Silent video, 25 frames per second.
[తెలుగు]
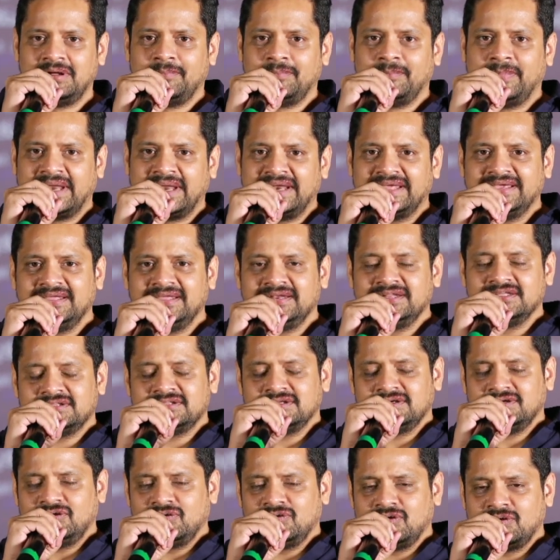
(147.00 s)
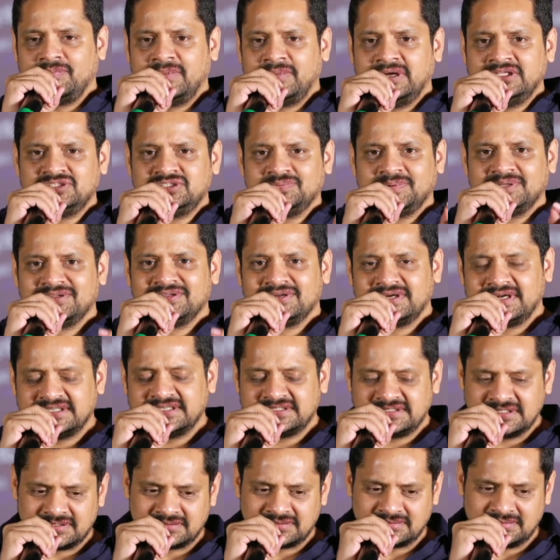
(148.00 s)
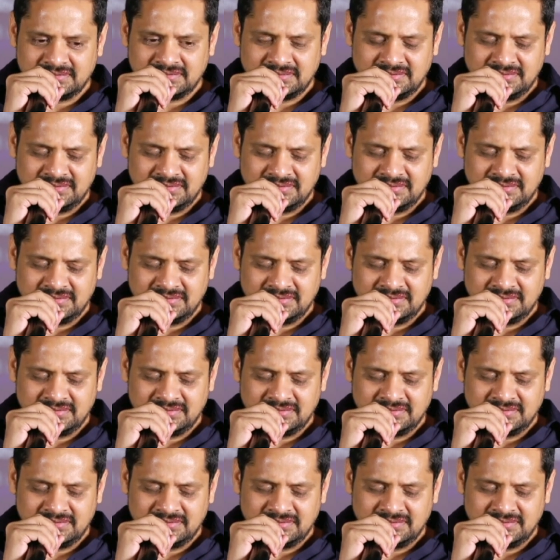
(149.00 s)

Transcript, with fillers: బలహీనతల్లో ఒక మంచి పదం రాశారు